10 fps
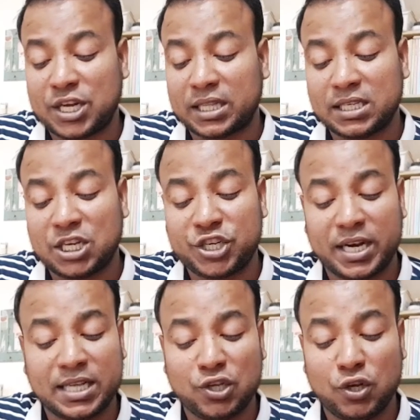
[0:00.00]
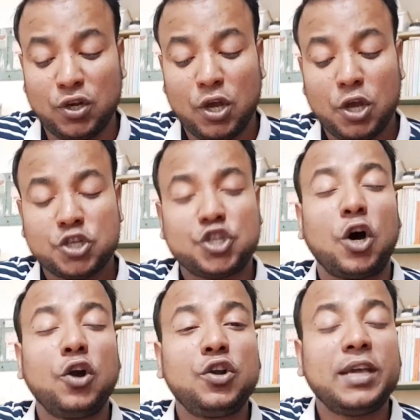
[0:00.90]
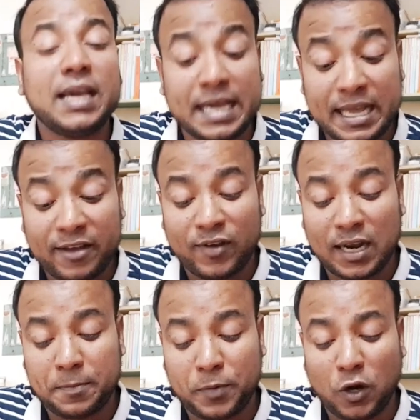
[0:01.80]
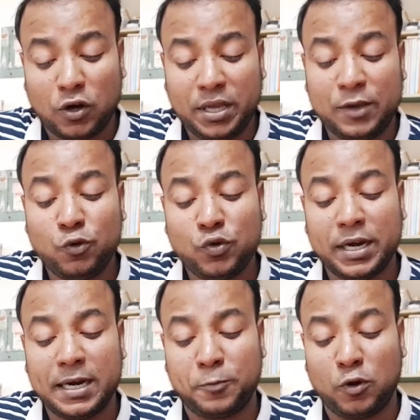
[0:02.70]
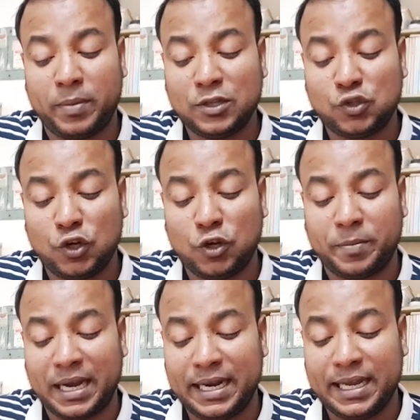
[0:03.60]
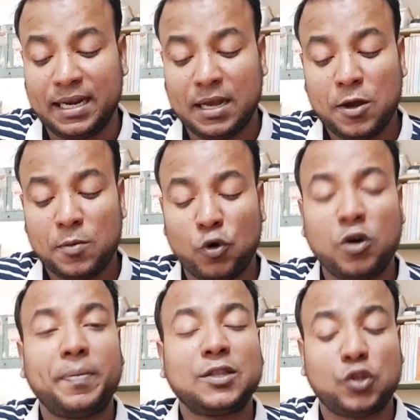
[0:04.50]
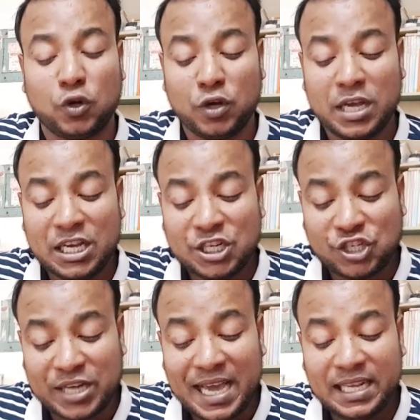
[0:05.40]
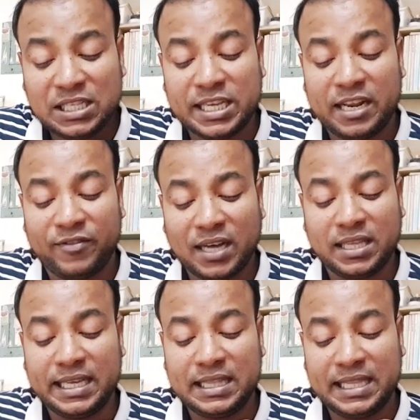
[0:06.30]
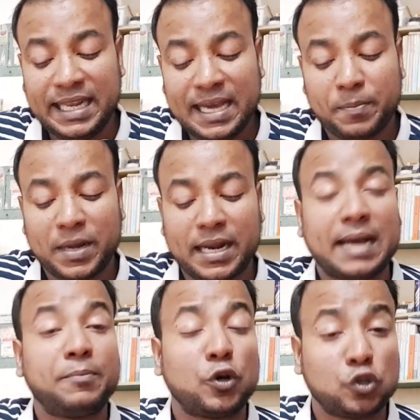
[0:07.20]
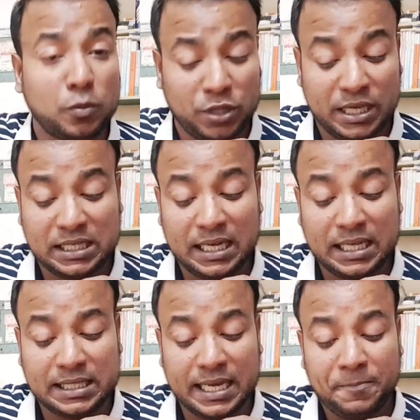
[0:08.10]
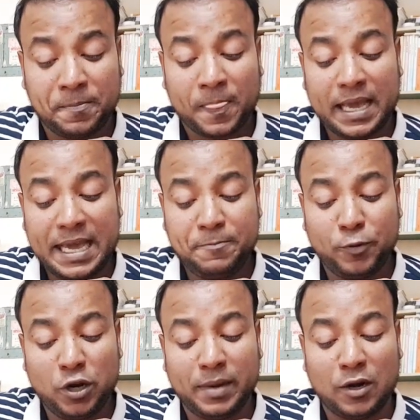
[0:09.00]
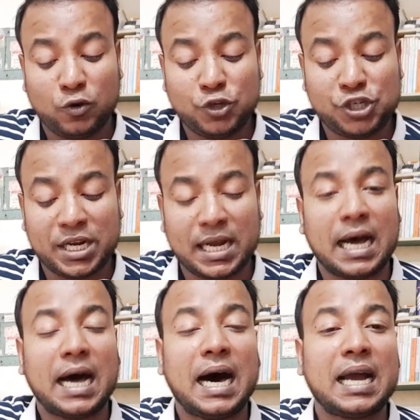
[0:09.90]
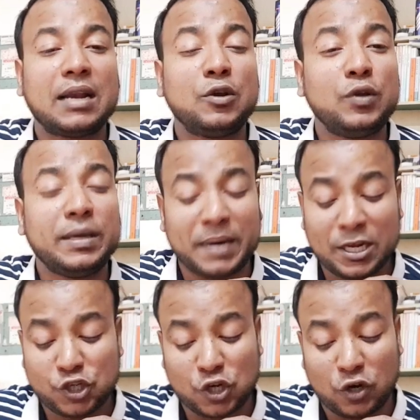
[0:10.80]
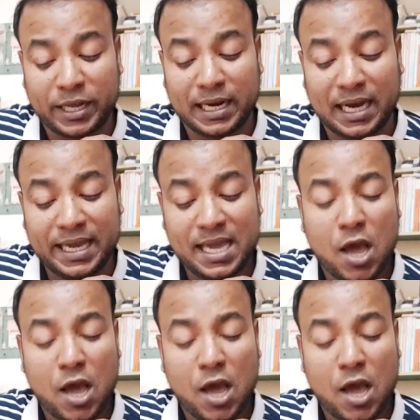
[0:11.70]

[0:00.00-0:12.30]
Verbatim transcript: সাত হাজার সেনা ছিল শহরটিকে ঘিরে ফেলার পর ইউক্রেনের পূর্বাঞ্চলীয় বাহিনীর মুখপাত্র সেইরি চেরিভাতি তিনি আপনার এক বক্তব্য দিয়েছিলেন যে এই পরিমাণ রুশ সেনা আর লিমান শহরে নাই